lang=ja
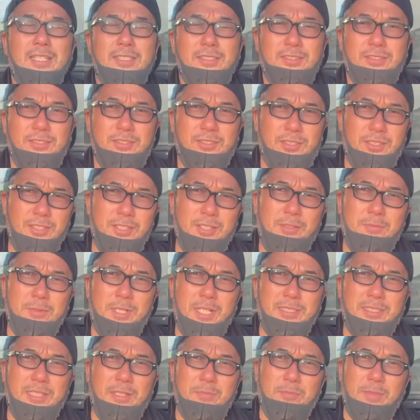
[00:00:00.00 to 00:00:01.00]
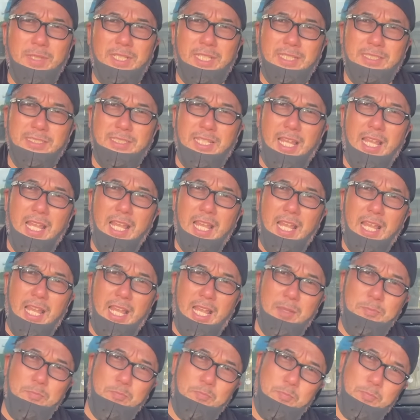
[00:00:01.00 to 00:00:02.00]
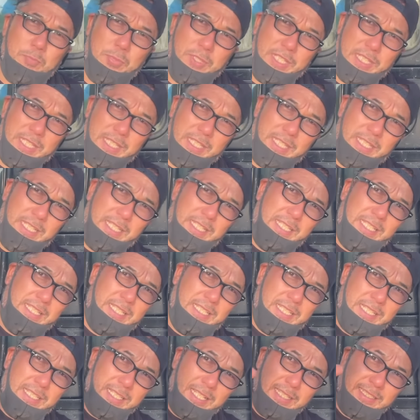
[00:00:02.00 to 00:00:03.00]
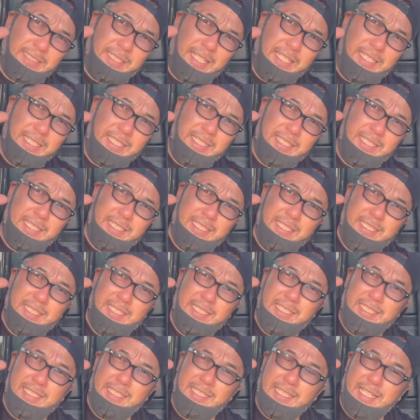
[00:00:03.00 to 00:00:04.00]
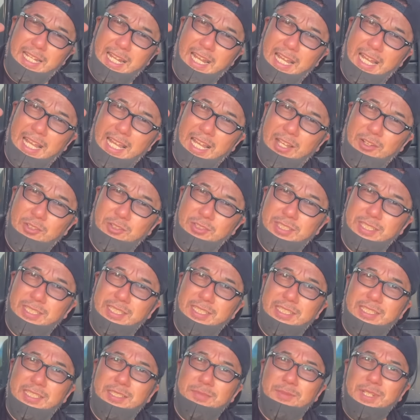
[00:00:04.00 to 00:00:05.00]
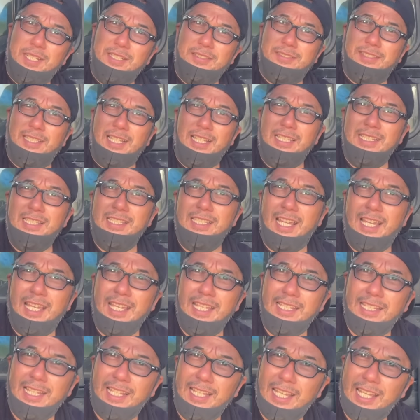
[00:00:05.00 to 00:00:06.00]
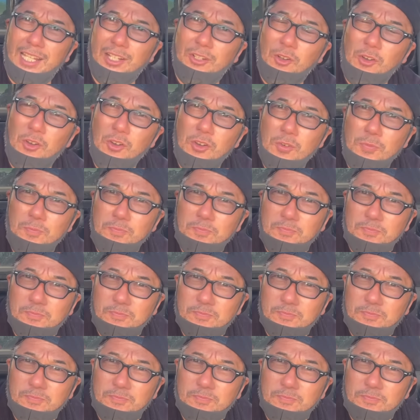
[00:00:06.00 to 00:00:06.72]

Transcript: それでは皆さんまた明日。ハッピーチゲサイラーおじいしまるさんに会えたかの